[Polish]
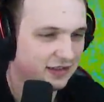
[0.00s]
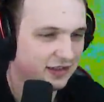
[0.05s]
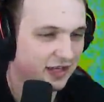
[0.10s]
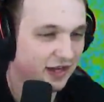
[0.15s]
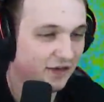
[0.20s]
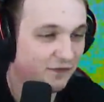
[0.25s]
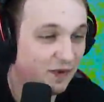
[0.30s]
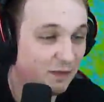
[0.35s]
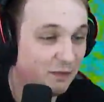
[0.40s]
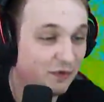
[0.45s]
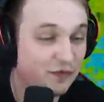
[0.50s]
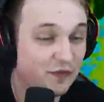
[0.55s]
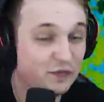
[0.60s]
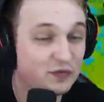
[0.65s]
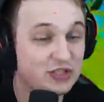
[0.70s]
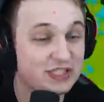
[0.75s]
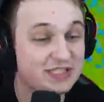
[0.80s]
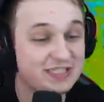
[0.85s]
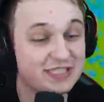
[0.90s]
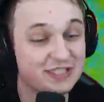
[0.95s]
Rafa mówi
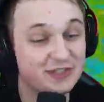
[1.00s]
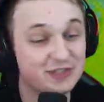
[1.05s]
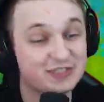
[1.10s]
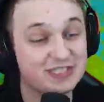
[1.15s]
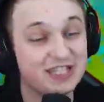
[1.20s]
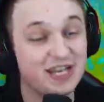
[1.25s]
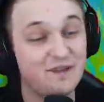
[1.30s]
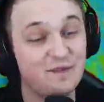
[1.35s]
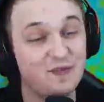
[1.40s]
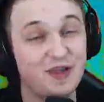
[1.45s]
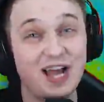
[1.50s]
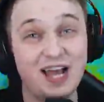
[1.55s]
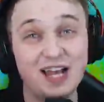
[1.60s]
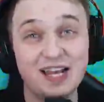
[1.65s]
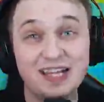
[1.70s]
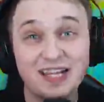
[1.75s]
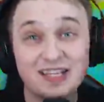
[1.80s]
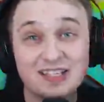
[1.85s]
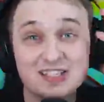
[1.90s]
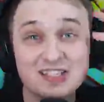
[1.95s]
wszyscy do strefy,
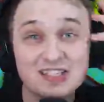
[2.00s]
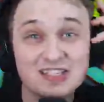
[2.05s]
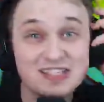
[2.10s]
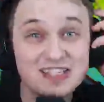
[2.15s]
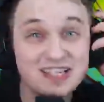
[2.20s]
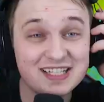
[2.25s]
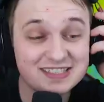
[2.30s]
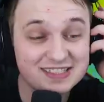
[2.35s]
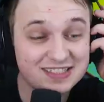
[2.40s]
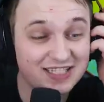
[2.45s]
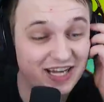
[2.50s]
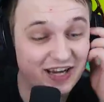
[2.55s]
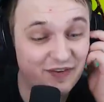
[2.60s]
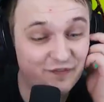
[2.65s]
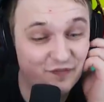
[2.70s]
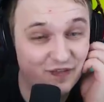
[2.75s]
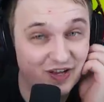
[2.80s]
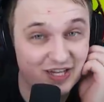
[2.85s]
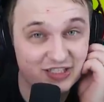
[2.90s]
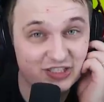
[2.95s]
ale nasz ta
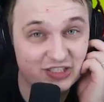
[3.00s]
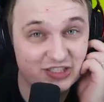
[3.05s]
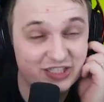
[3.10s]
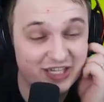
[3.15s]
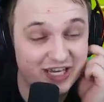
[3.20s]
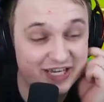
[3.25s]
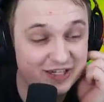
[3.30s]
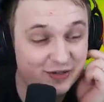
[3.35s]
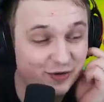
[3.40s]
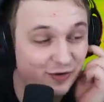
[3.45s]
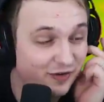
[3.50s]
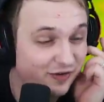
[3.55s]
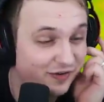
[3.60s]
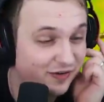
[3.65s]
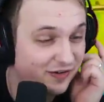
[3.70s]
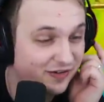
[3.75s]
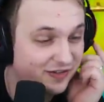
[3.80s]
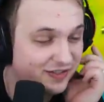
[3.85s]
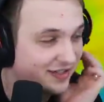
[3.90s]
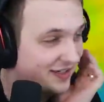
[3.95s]
strefa dzisiaj
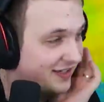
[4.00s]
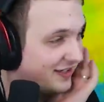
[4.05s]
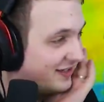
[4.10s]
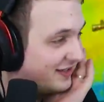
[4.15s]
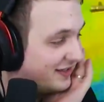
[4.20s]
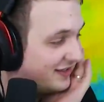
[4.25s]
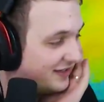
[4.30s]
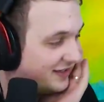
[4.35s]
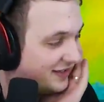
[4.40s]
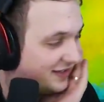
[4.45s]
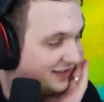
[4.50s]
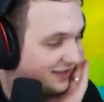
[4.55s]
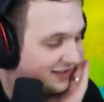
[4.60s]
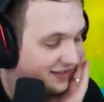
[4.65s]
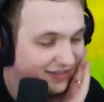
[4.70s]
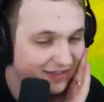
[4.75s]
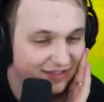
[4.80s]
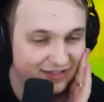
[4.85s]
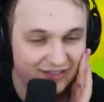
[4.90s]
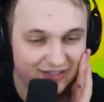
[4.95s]
goni.
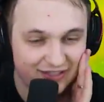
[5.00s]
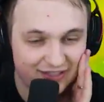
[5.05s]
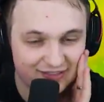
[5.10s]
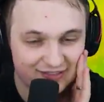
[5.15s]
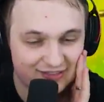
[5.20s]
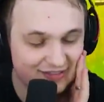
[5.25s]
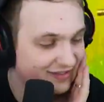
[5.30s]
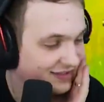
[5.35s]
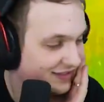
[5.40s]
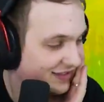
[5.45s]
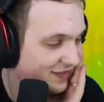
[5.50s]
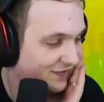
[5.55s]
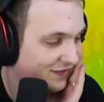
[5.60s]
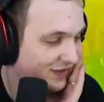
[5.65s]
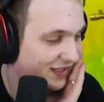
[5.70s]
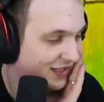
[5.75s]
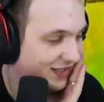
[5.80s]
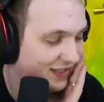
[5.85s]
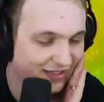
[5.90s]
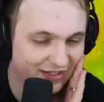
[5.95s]
Jasny
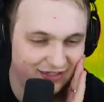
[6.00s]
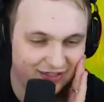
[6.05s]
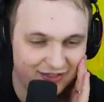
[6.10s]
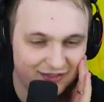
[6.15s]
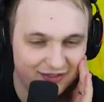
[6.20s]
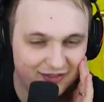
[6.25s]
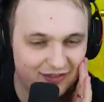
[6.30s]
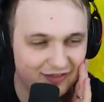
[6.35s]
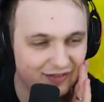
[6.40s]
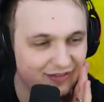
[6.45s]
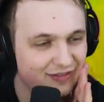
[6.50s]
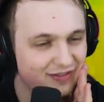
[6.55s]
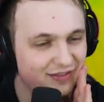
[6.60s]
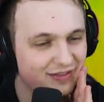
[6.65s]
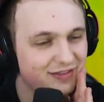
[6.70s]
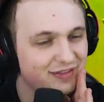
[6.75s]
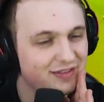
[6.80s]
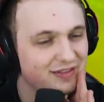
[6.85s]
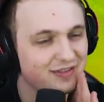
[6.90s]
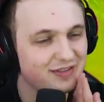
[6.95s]
gwint.
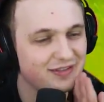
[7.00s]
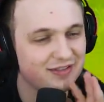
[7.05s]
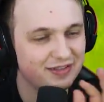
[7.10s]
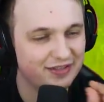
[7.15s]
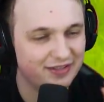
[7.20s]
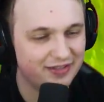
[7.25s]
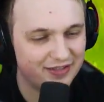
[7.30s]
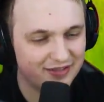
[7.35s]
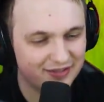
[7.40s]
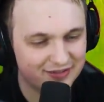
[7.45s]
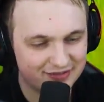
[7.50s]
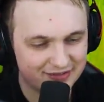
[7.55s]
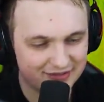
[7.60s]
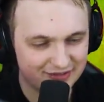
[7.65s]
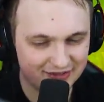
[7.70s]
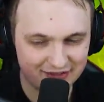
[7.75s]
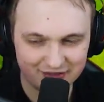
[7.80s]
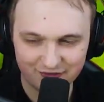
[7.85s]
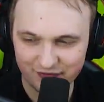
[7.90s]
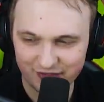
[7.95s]

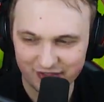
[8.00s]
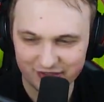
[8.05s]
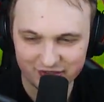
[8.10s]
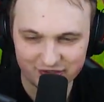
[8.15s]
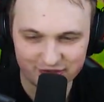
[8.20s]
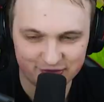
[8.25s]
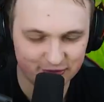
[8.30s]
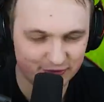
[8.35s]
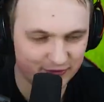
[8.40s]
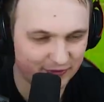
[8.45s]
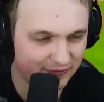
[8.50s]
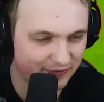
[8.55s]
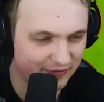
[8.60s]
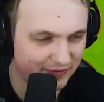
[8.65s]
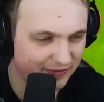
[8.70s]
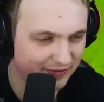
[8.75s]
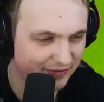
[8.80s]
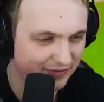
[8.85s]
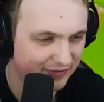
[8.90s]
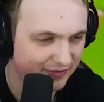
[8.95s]
Jasne
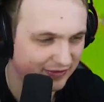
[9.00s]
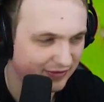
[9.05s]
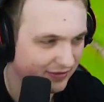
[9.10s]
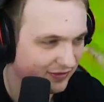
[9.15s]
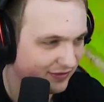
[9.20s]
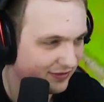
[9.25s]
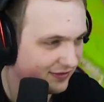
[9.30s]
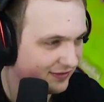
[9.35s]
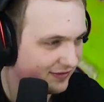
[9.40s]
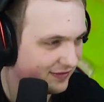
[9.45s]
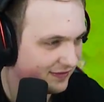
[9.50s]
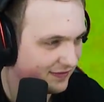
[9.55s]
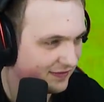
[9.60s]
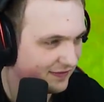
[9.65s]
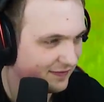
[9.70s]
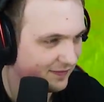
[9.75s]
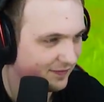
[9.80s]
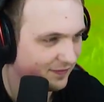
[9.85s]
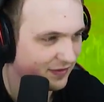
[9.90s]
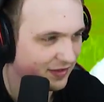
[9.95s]
gwięcior.
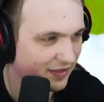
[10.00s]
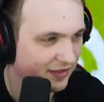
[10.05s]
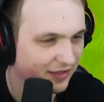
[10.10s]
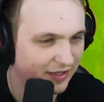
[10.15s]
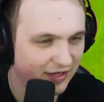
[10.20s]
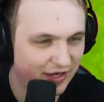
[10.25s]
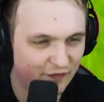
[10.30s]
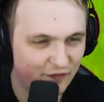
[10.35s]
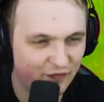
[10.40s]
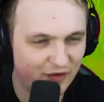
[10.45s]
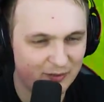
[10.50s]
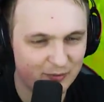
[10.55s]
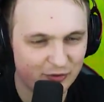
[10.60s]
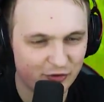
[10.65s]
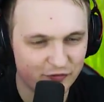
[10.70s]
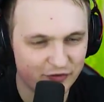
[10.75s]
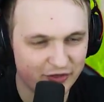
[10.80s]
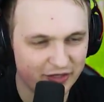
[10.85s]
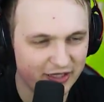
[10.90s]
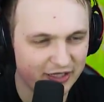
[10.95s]
Rafa
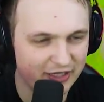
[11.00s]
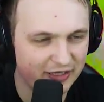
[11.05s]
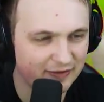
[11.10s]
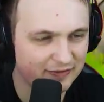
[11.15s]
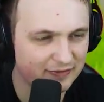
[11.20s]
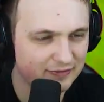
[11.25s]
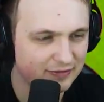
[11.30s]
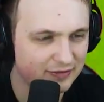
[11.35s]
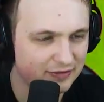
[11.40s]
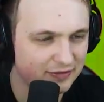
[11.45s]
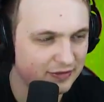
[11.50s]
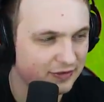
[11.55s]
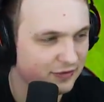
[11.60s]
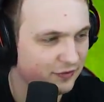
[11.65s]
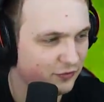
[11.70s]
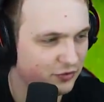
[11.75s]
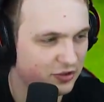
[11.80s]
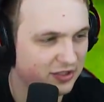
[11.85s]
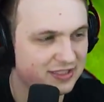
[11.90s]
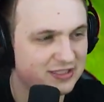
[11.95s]
mówi...
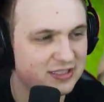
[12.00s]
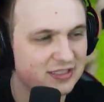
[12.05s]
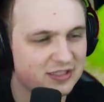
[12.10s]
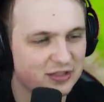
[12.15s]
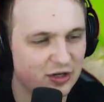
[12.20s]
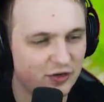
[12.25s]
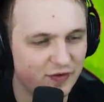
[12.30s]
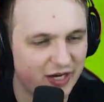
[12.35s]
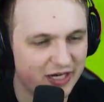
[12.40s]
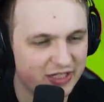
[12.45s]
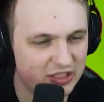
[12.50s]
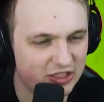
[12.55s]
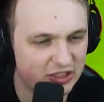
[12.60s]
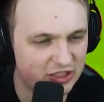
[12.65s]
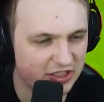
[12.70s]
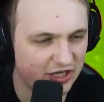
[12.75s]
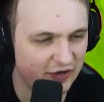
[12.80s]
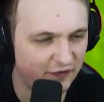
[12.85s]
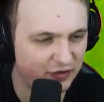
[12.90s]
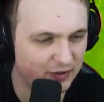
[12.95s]
Wszyscy schowajcie
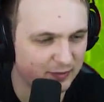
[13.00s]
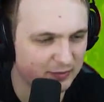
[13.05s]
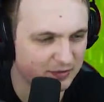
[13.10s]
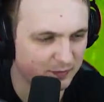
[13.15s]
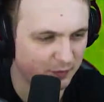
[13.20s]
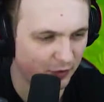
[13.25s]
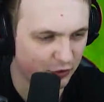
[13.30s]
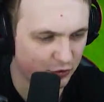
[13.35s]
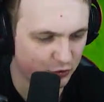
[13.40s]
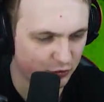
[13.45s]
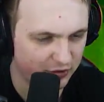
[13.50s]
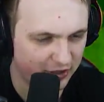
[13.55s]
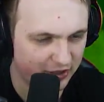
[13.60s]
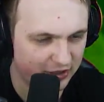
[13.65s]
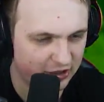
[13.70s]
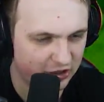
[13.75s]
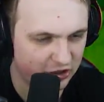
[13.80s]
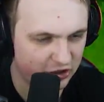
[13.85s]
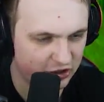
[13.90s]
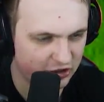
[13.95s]
się w tym zbożu,
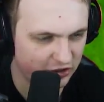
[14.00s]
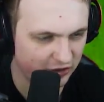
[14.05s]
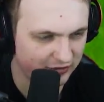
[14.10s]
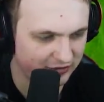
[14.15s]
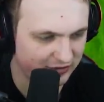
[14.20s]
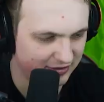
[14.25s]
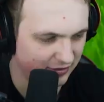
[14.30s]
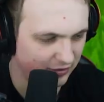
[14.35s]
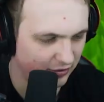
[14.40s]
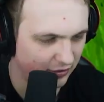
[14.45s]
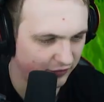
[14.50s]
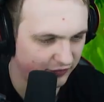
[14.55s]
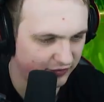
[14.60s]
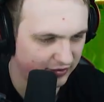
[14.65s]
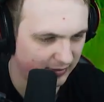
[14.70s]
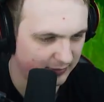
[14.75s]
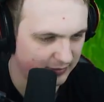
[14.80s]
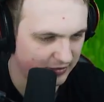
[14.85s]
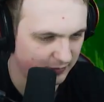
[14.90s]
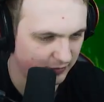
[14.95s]
nie niszcząc go, w
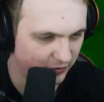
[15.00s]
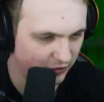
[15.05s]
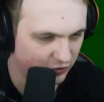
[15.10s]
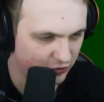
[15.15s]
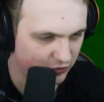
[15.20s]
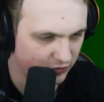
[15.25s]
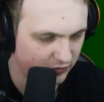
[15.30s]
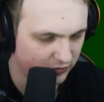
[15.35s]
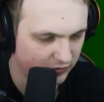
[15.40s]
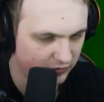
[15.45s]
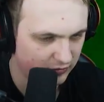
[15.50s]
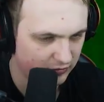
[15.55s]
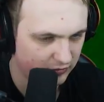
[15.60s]
tym zbożu.